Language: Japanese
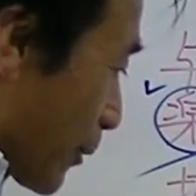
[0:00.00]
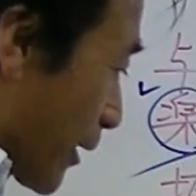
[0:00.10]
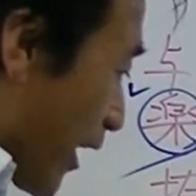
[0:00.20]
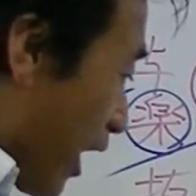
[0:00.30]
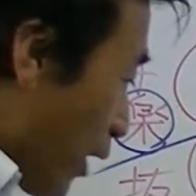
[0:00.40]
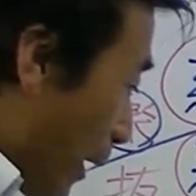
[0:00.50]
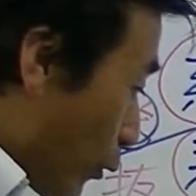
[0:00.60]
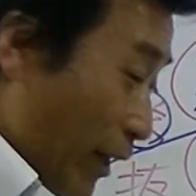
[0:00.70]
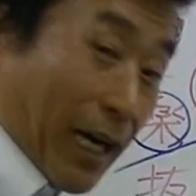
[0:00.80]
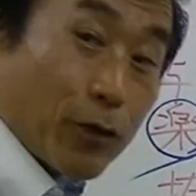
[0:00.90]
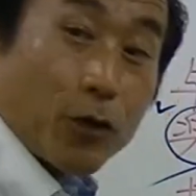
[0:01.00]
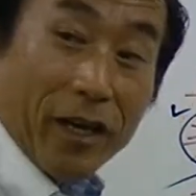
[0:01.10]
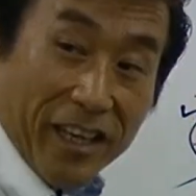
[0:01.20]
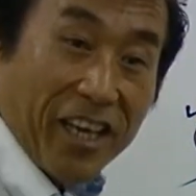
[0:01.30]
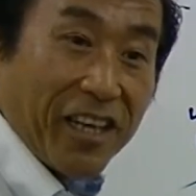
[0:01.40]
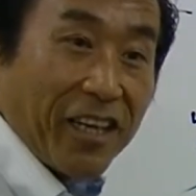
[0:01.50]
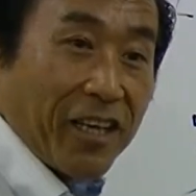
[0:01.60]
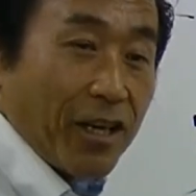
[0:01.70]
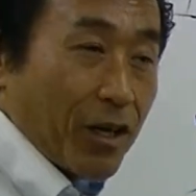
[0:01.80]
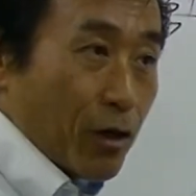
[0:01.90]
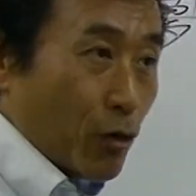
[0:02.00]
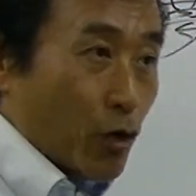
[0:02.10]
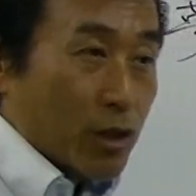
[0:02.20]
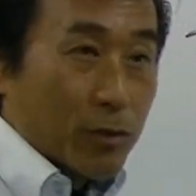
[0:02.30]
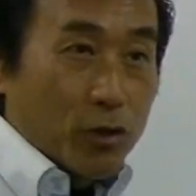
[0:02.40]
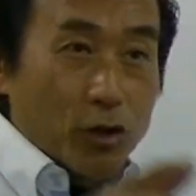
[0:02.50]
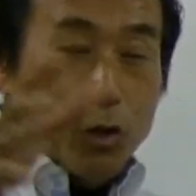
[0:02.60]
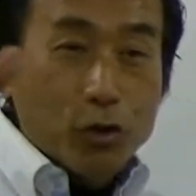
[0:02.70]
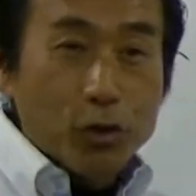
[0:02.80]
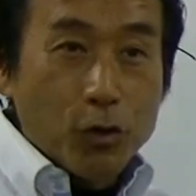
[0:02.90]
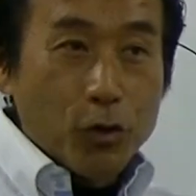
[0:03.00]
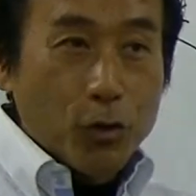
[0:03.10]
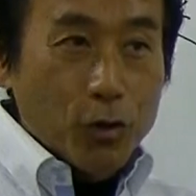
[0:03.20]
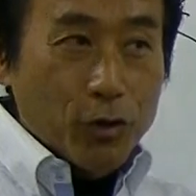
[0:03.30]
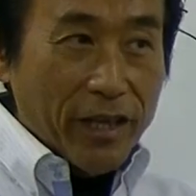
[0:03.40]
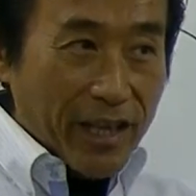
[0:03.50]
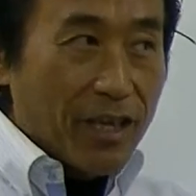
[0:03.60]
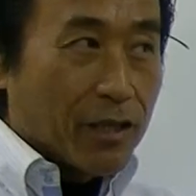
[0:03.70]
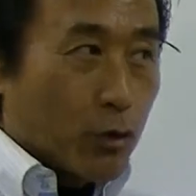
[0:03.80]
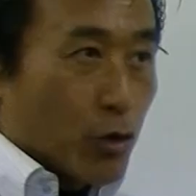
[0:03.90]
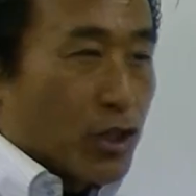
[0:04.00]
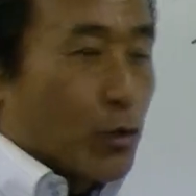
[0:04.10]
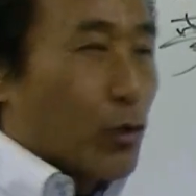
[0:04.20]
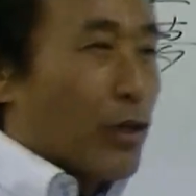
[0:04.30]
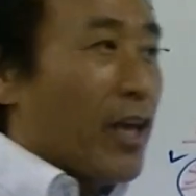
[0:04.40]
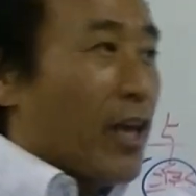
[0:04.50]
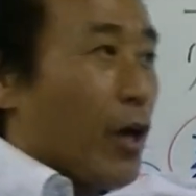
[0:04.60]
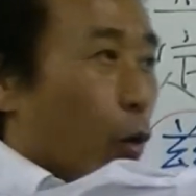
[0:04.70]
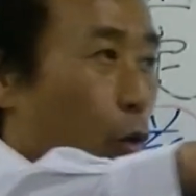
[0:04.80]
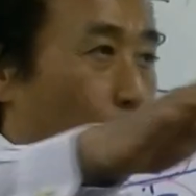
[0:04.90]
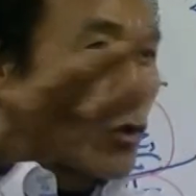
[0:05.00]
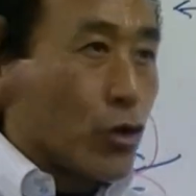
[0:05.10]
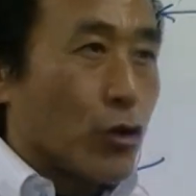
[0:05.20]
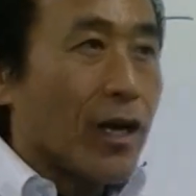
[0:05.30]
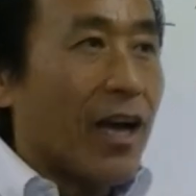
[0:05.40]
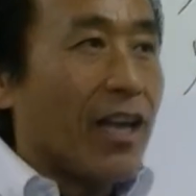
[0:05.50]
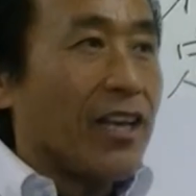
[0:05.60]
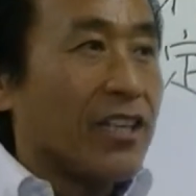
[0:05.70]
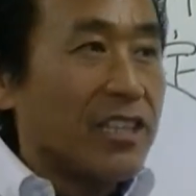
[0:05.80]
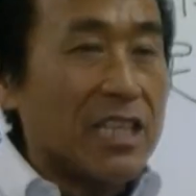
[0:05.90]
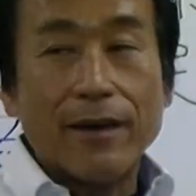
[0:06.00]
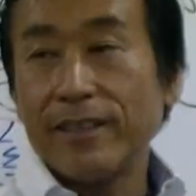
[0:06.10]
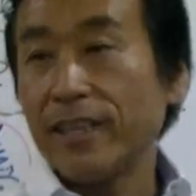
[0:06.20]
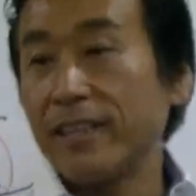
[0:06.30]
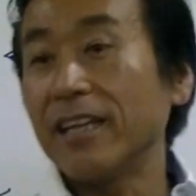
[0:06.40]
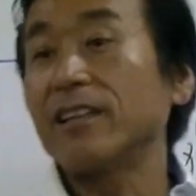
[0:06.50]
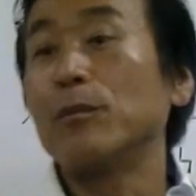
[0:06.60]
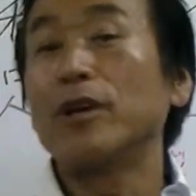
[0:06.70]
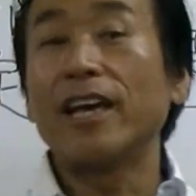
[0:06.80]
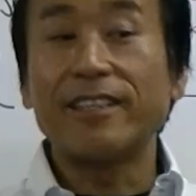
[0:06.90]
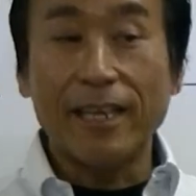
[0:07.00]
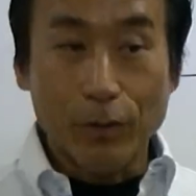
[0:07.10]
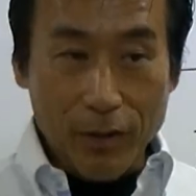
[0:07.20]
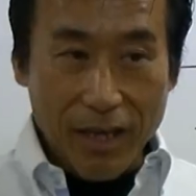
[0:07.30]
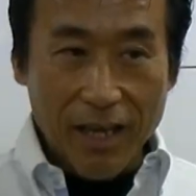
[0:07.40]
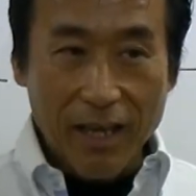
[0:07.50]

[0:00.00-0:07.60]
われて平和を願うとかねこの自分の職業でねこの仕事で多くの人が幸せになってもらいたいとか、